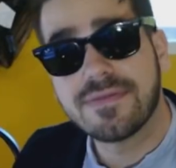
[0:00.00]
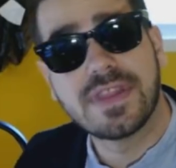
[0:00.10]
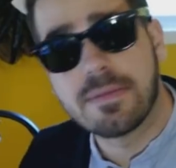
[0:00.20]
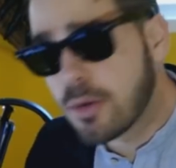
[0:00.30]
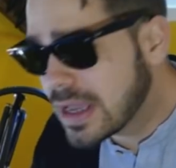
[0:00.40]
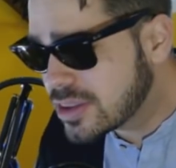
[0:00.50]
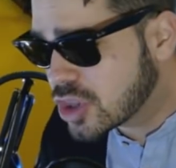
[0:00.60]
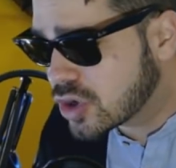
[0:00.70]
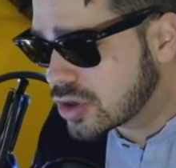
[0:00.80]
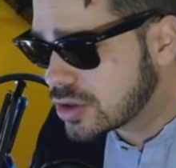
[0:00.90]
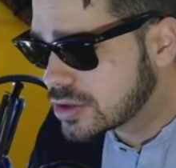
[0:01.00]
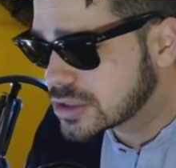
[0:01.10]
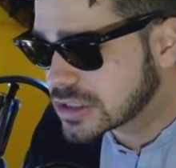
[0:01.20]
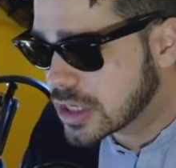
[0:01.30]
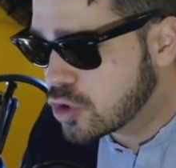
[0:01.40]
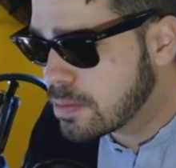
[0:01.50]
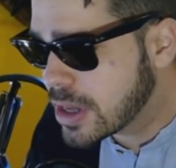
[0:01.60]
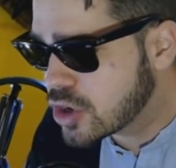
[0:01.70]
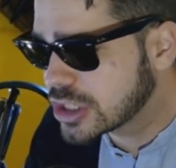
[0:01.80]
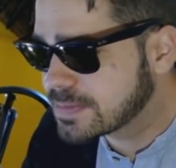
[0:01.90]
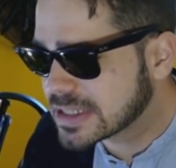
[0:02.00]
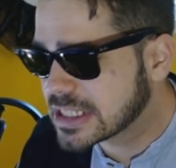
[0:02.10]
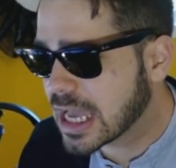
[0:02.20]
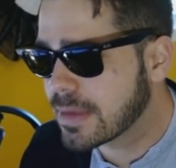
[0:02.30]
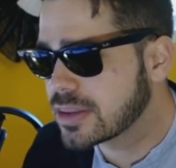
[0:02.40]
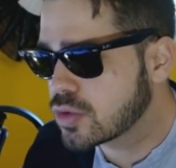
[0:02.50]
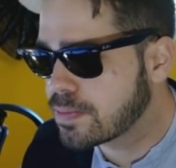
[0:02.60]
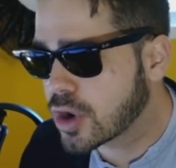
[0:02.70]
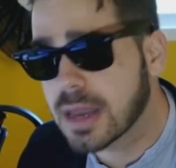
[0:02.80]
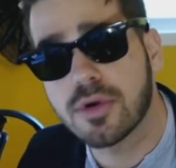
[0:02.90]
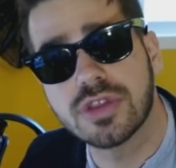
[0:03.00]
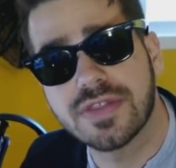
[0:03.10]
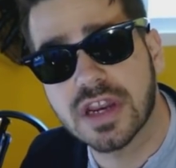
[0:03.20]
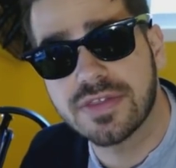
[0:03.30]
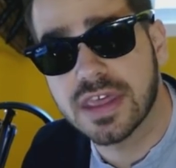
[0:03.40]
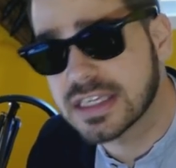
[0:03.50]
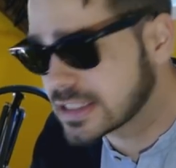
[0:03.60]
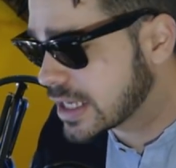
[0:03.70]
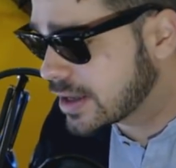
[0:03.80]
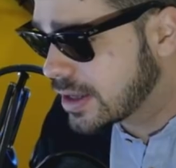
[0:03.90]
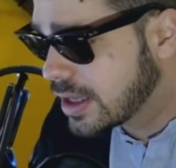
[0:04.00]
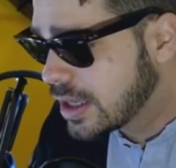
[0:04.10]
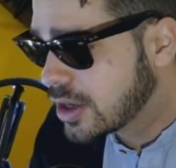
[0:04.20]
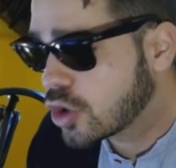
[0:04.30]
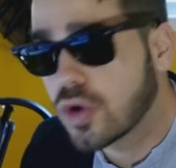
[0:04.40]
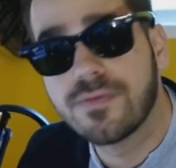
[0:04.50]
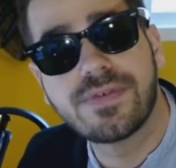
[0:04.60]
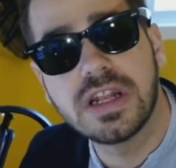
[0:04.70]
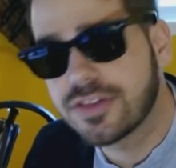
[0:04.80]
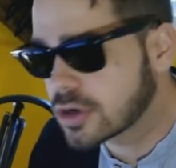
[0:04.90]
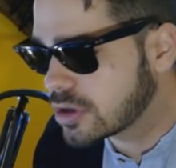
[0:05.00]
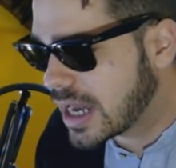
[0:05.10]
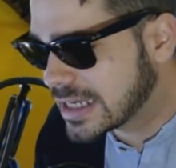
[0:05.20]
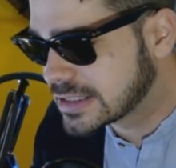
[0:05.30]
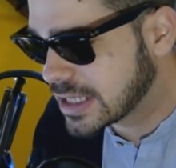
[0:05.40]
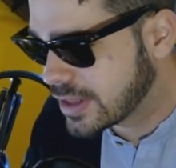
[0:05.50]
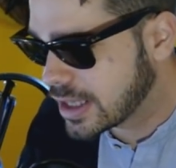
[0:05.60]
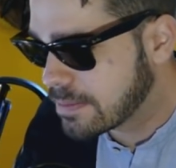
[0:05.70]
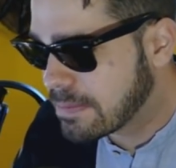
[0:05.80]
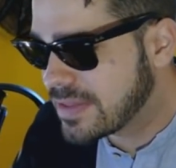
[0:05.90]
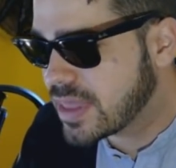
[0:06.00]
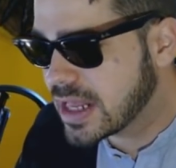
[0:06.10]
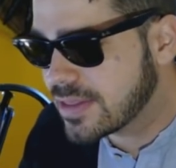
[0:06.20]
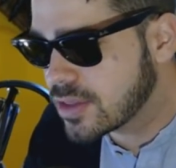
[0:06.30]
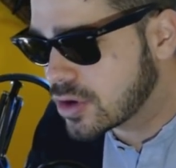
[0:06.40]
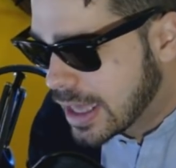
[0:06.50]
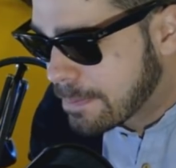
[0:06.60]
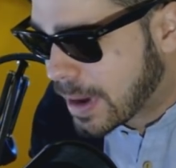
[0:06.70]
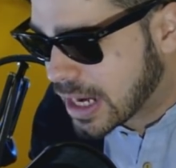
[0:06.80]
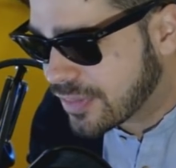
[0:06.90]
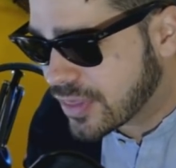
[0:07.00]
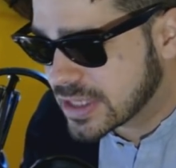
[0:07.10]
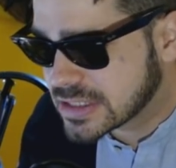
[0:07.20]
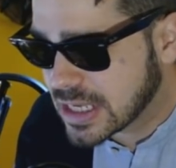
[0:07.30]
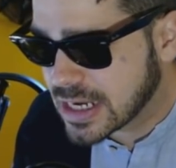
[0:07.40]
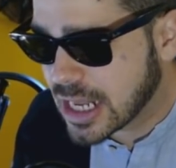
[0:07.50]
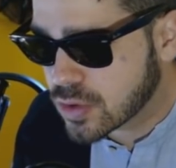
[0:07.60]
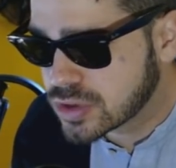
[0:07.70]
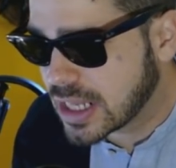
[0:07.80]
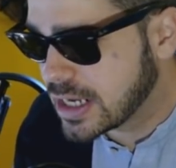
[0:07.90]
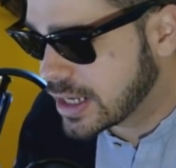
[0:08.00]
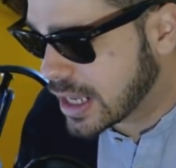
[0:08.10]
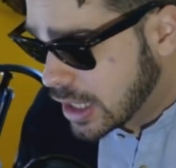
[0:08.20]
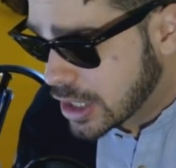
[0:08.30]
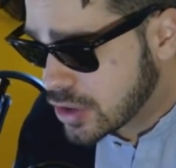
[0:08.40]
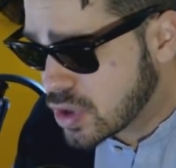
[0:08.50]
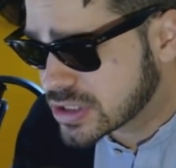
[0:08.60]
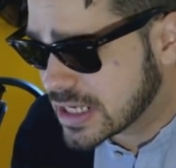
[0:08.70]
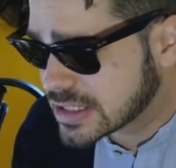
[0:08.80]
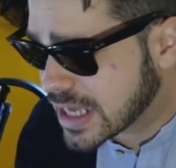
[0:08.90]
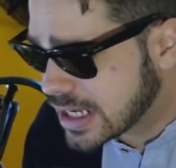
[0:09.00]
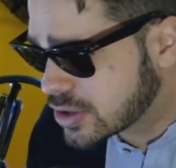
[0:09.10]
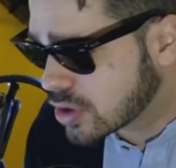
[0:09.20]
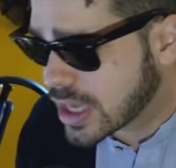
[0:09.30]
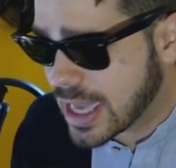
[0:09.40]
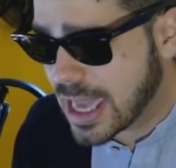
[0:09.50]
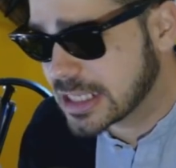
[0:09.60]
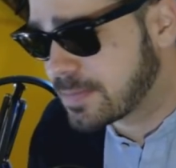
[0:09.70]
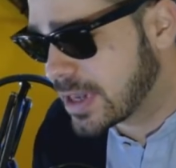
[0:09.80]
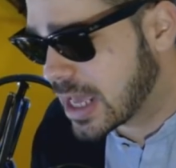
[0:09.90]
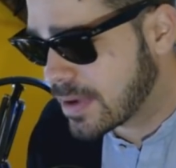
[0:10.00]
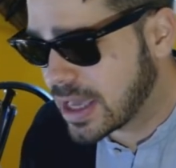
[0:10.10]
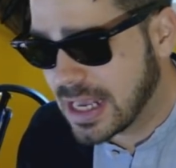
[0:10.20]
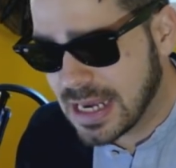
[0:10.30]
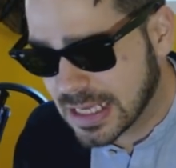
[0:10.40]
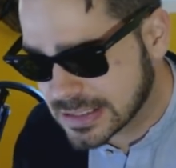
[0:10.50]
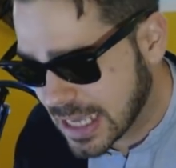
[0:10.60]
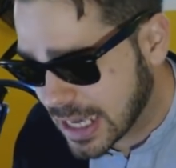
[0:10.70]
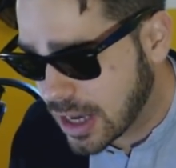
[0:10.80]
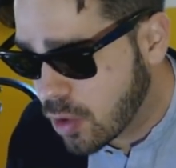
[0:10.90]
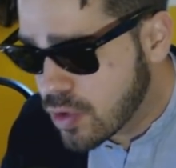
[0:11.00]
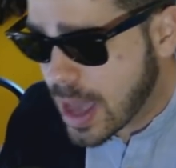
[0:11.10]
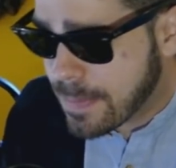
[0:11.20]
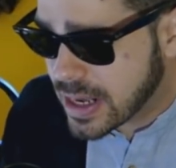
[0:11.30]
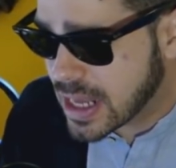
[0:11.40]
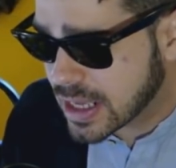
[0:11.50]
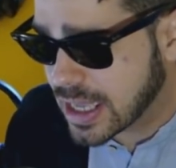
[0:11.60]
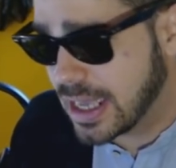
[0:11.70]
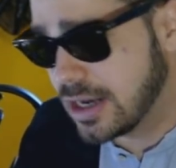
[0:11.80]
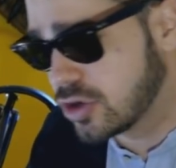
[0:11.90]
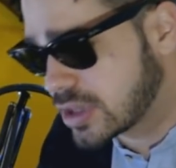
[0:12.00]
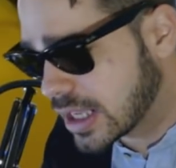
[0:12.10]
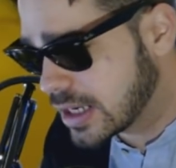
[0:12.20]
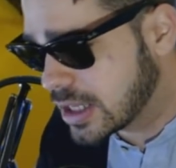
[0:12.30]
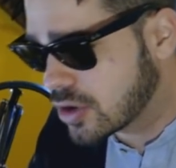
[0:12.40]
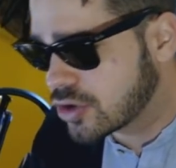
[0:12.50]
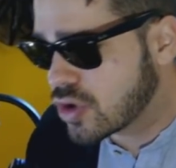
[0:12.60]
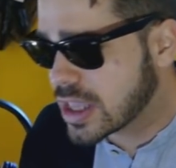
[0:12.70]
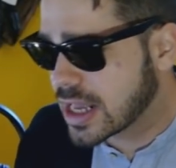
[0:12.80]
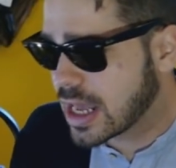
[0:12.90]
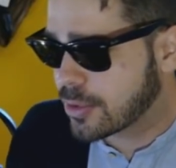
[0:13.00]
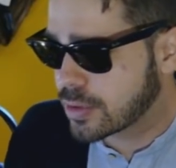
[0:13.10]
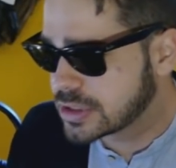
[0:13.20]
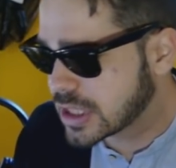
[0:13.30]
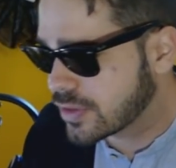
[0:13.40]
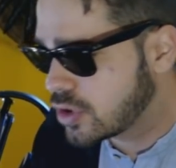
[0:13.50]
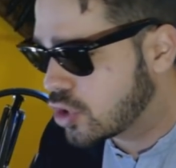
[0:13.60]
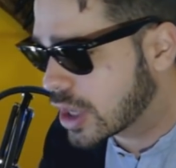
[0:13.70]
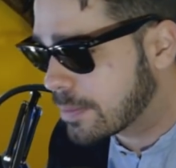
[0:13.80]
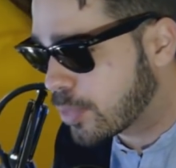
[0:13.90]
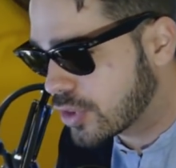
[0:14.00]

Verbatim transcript: De momento, según veo, es básicamente un Pokémon de 3DS con filtro HD, manteniendo parece ser las rutas lineales. No es el salto que esperaba en la saga, una pena que en lo técnico no hayan aprovechado lo que puede